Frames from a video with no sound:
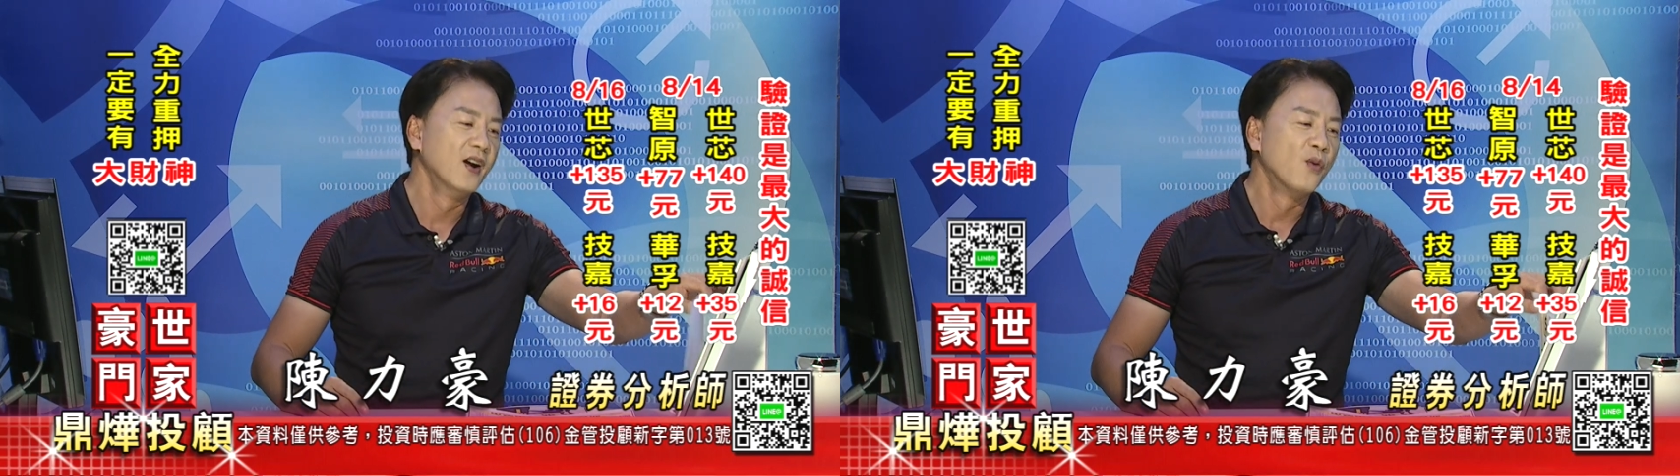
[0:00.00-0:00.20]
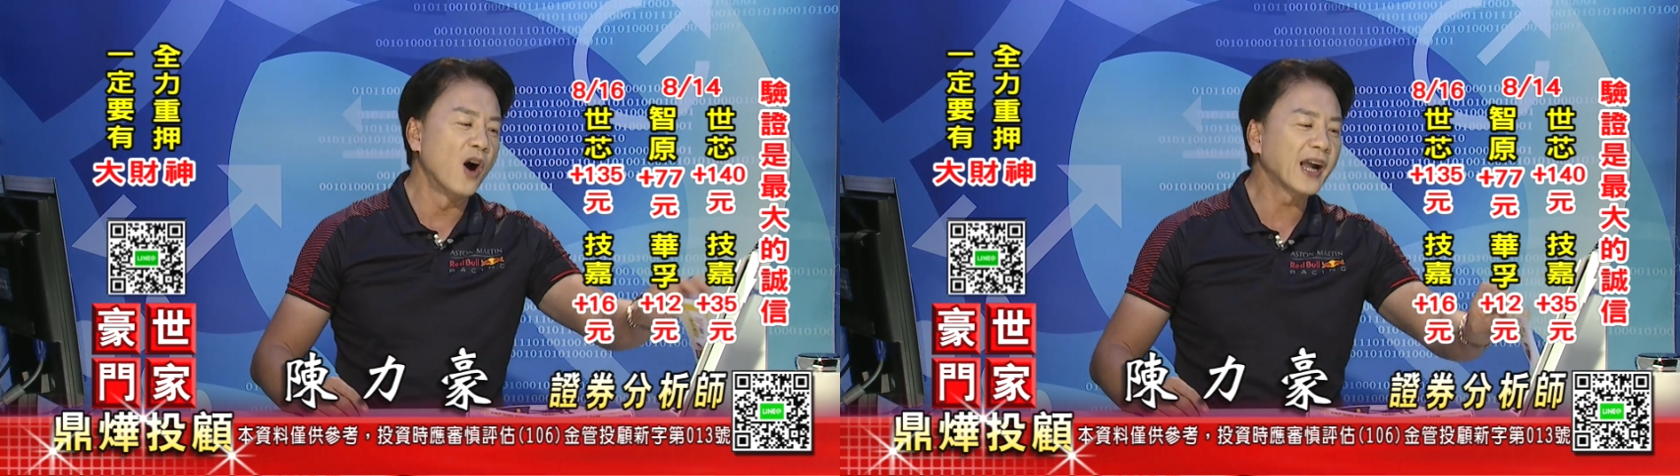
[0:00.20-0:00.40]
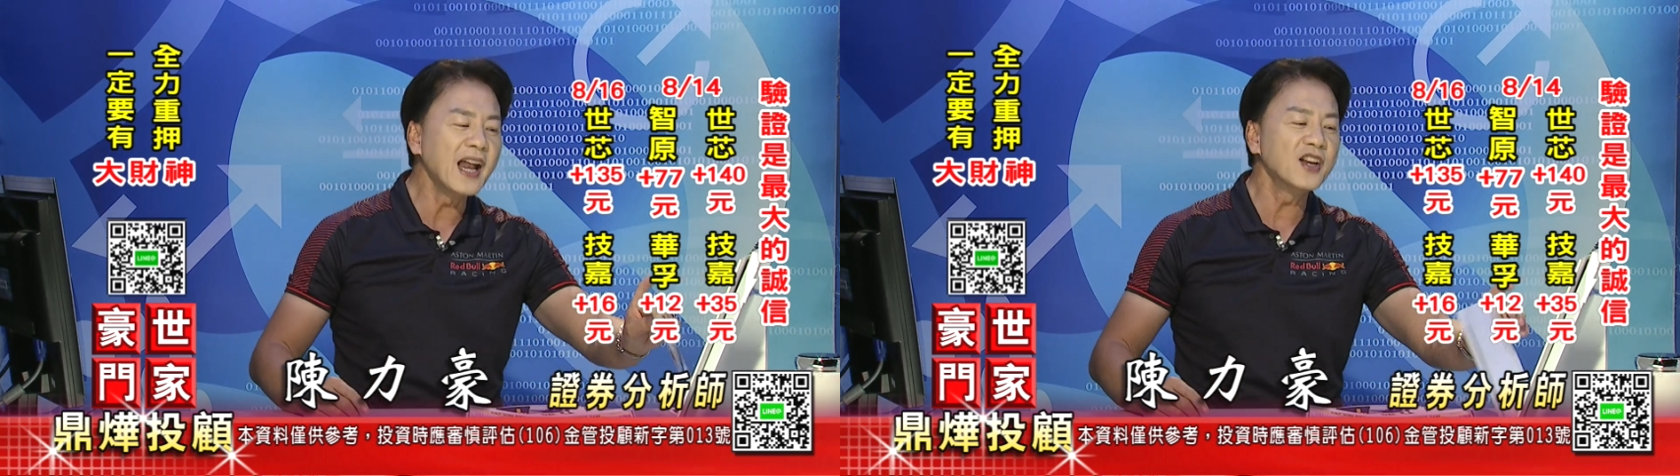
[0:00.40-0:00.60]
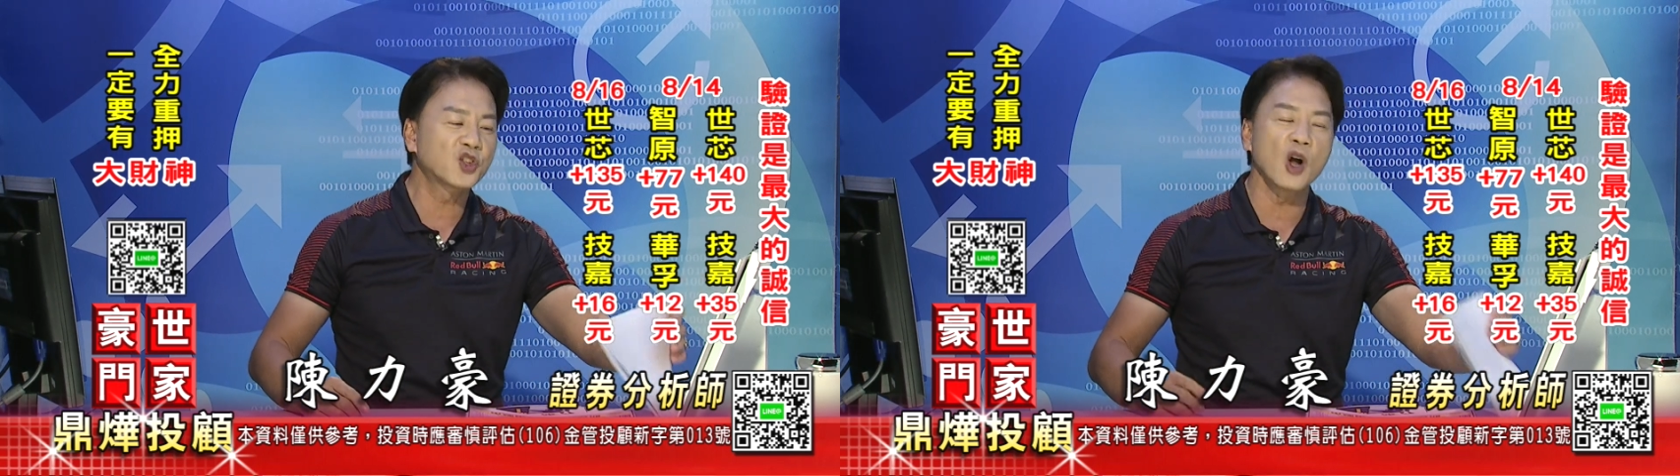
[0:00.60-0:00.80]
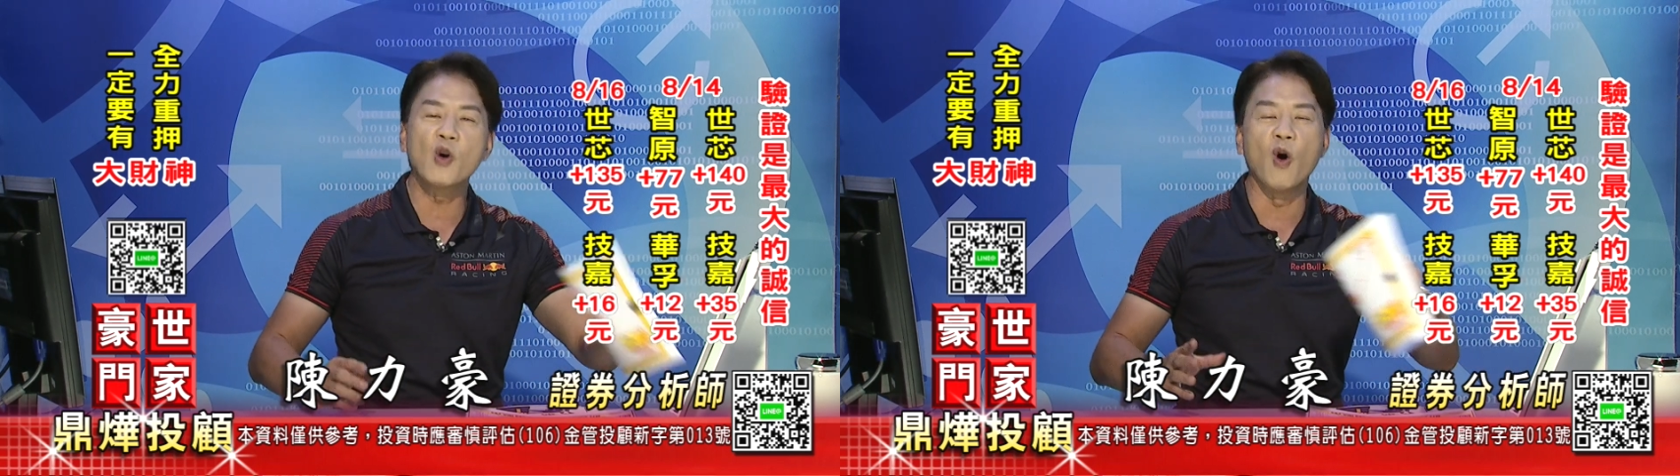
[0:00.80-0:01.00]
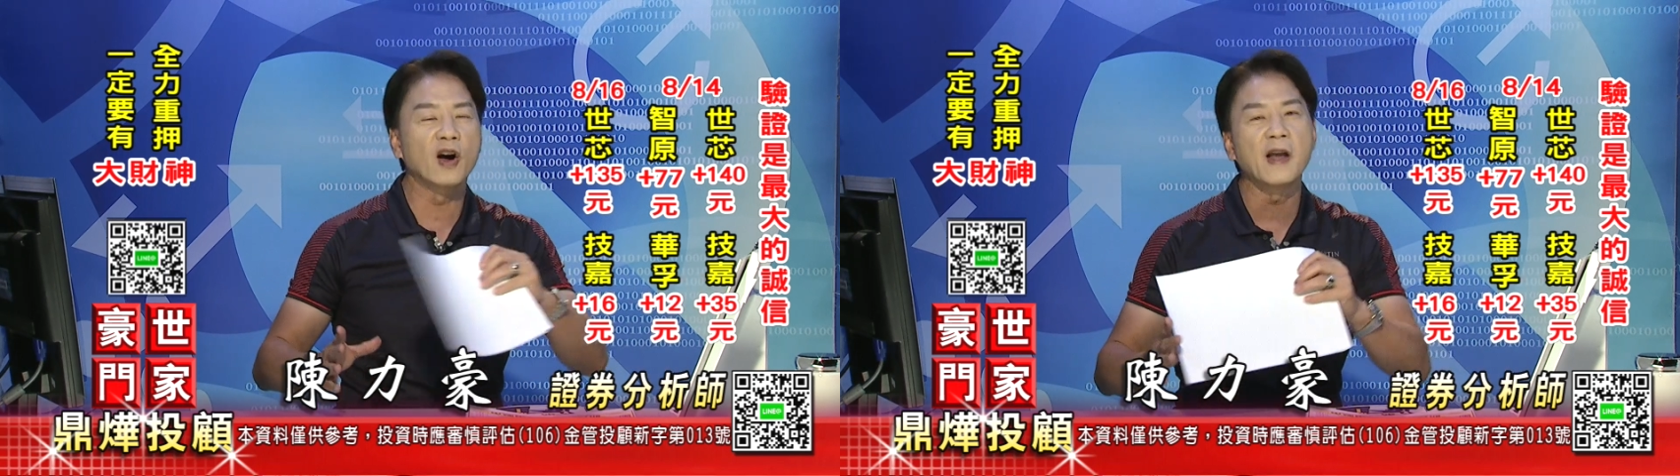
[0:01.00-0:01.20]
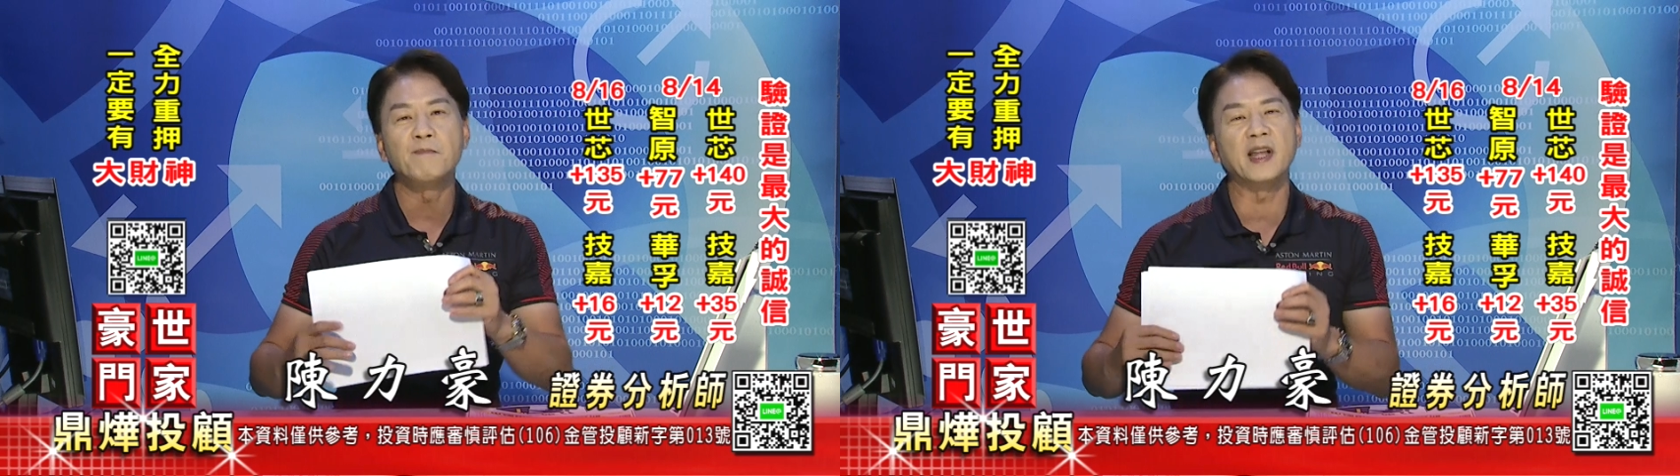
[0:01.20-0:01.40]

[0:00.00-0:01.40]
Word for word: 我跟你说过，我跟